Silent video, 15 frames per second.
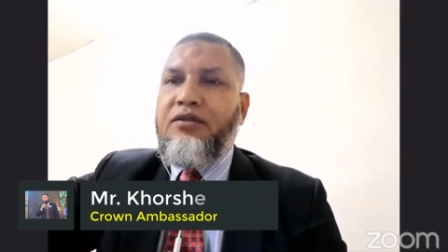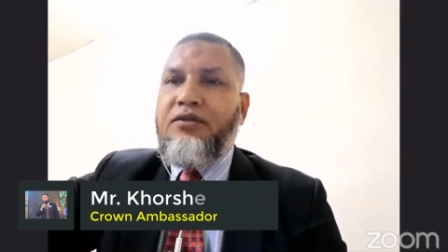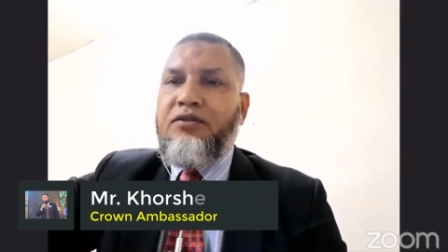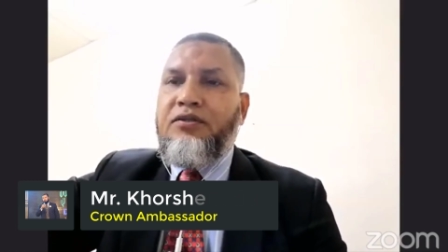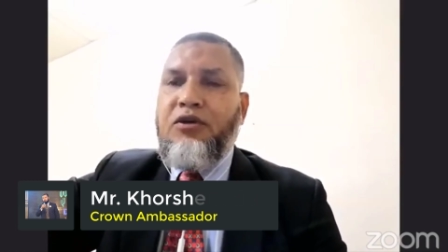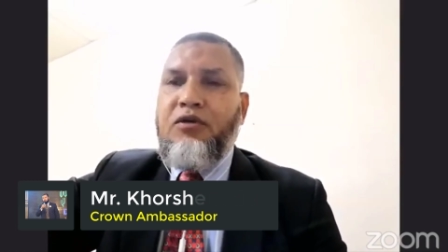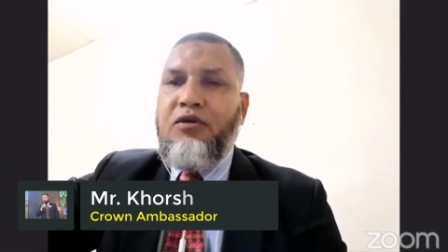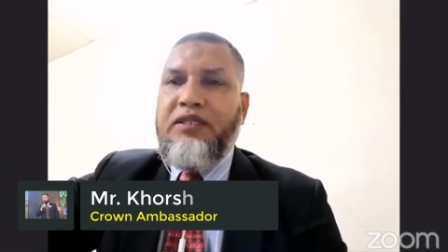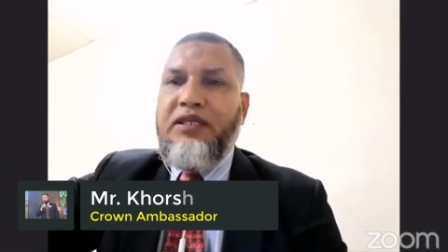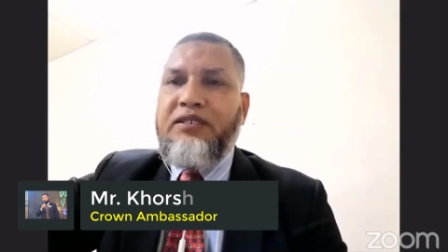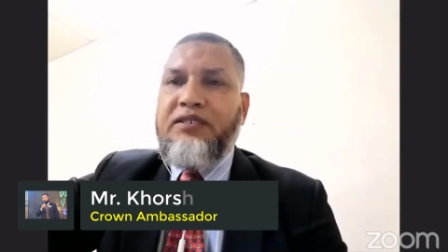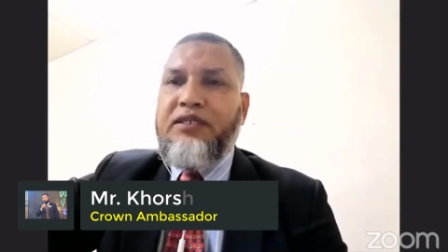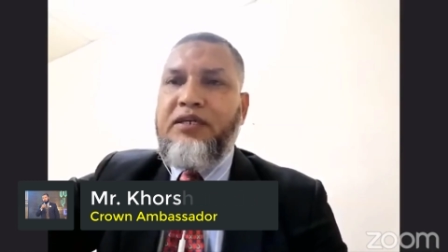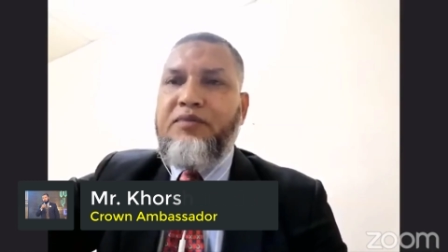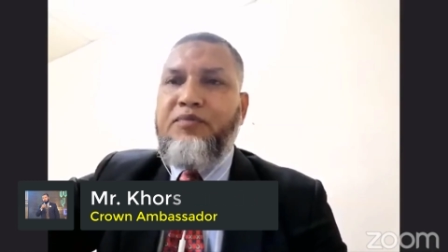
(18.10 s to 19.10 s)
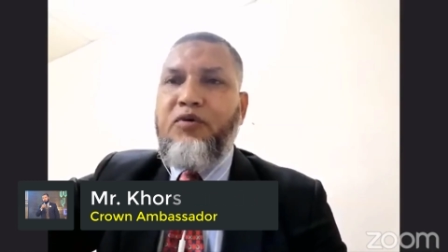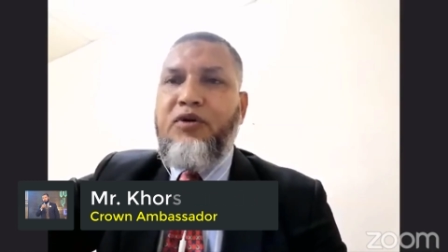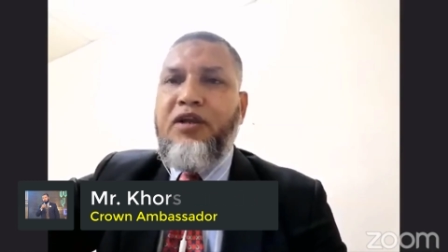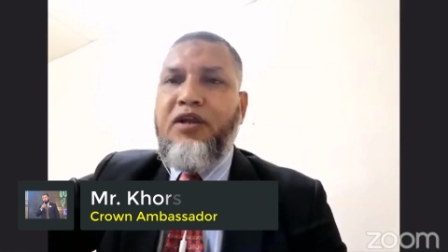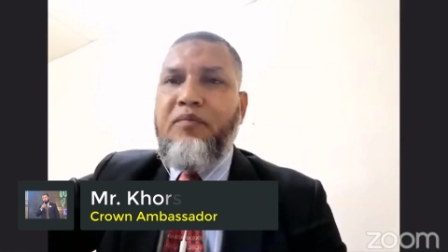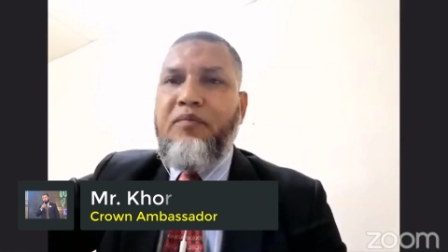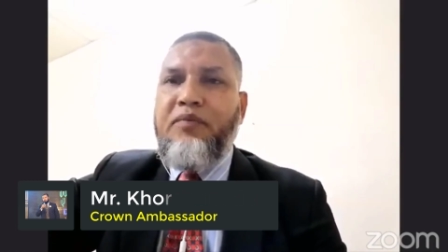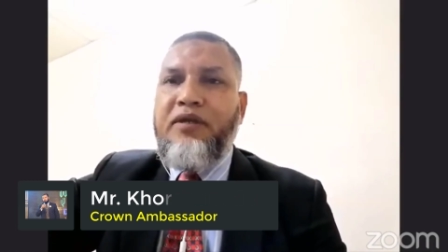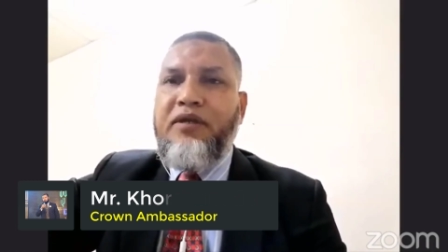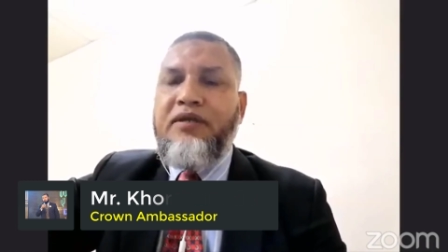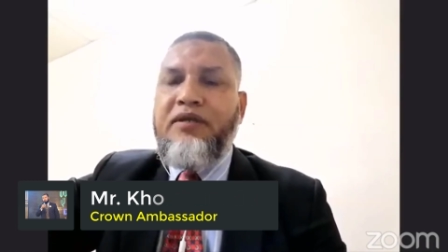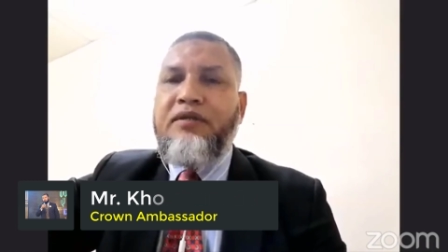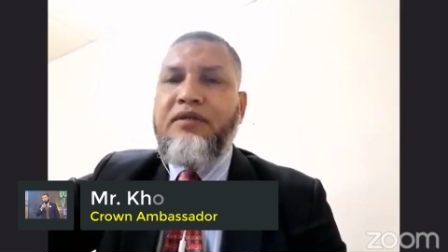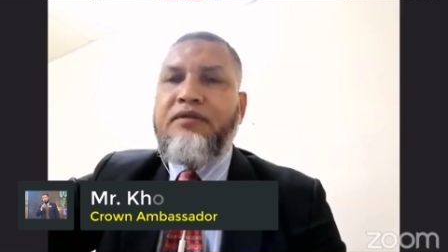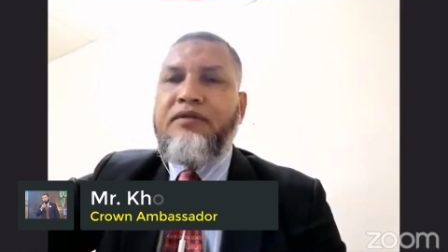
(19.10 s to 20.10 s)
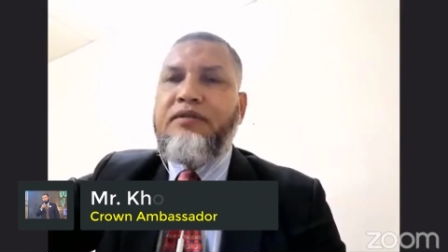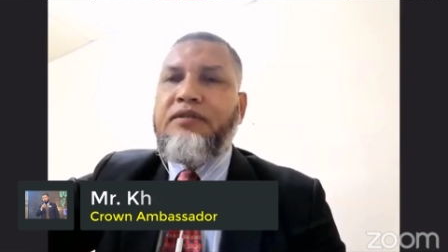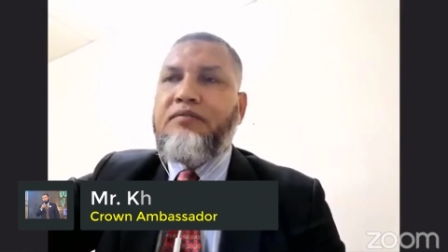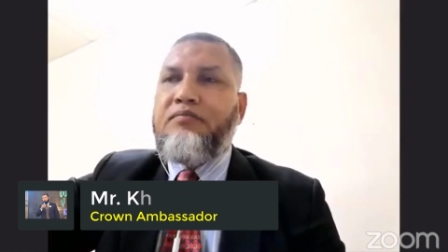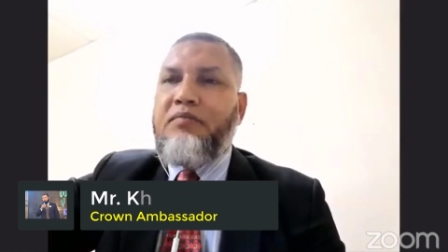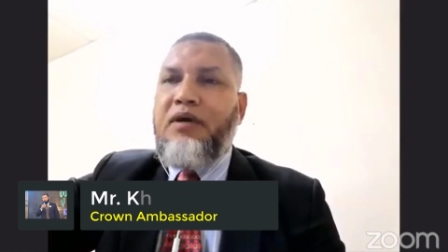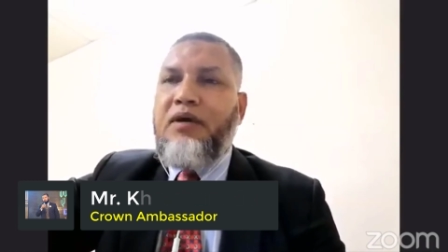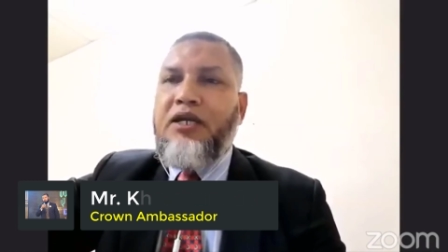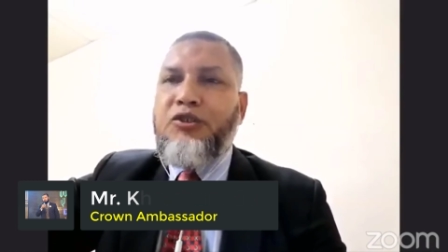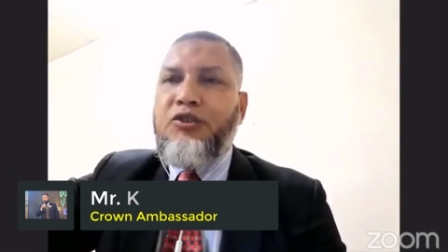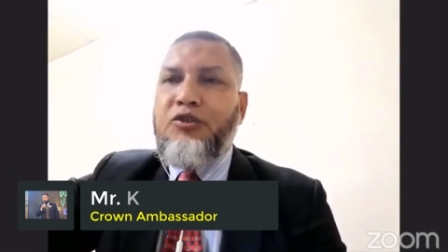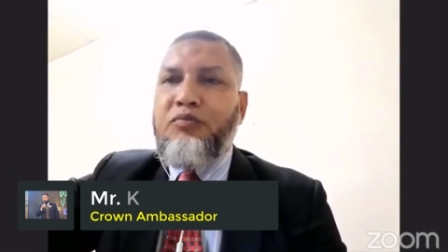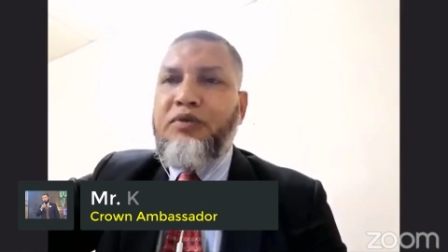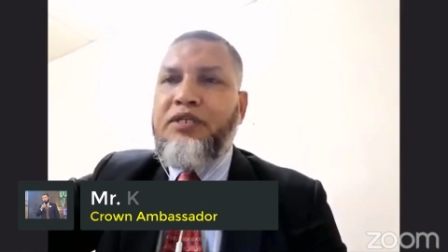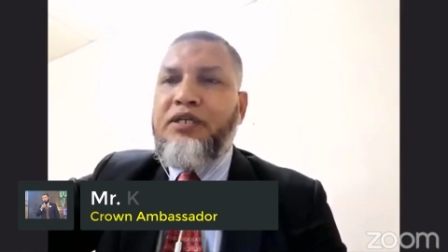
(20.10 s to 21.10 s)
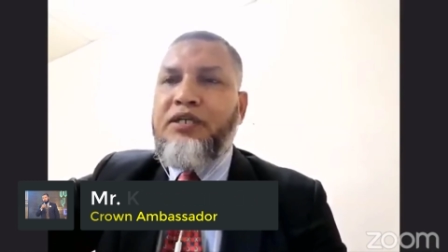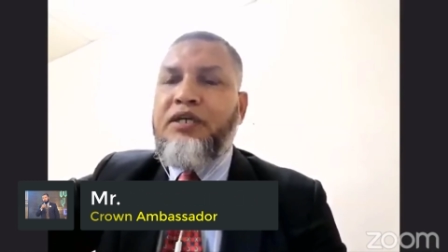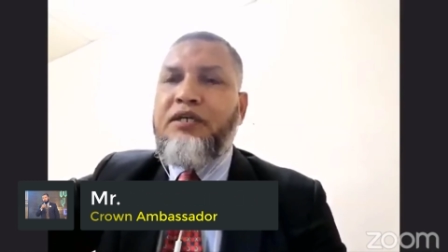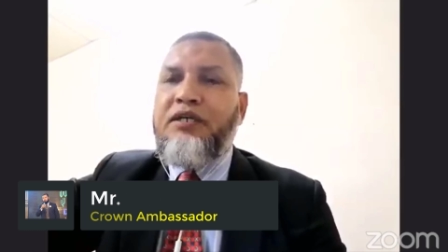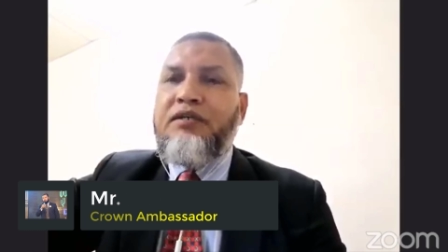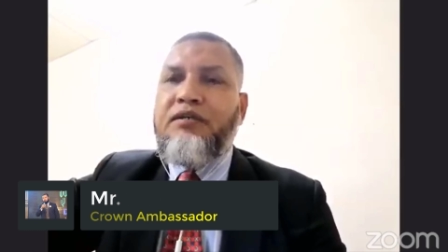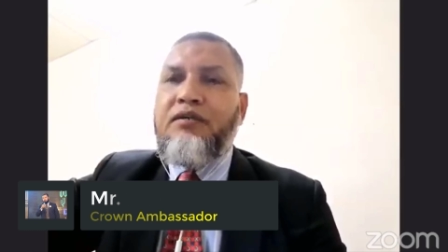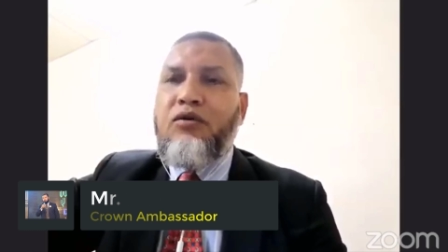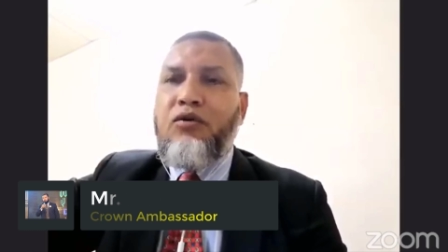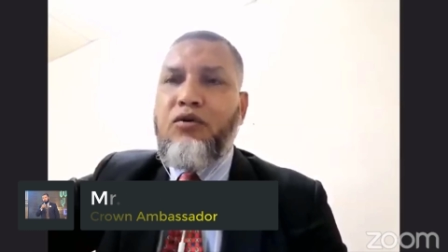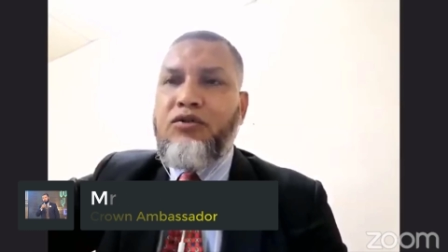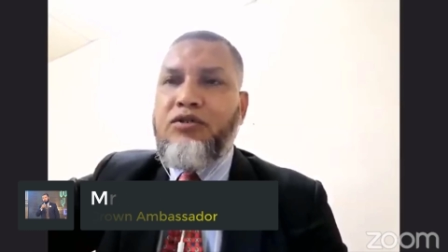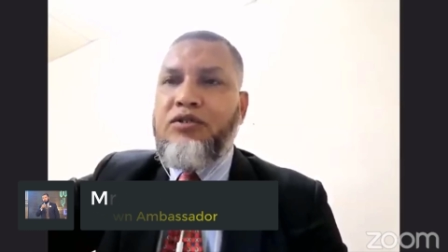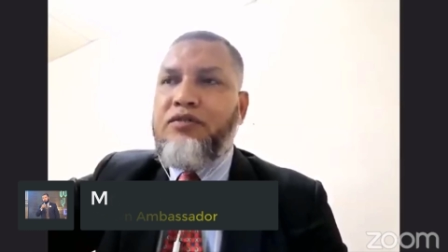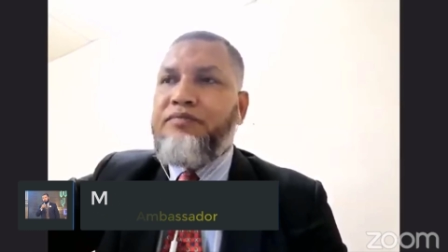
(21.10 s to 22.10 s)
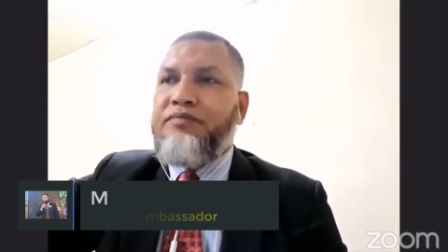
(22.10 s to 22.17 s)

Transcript: ধন্যবাদ আজকের প্রোগ্রামের বাংলা মিটিং এর হোস্ট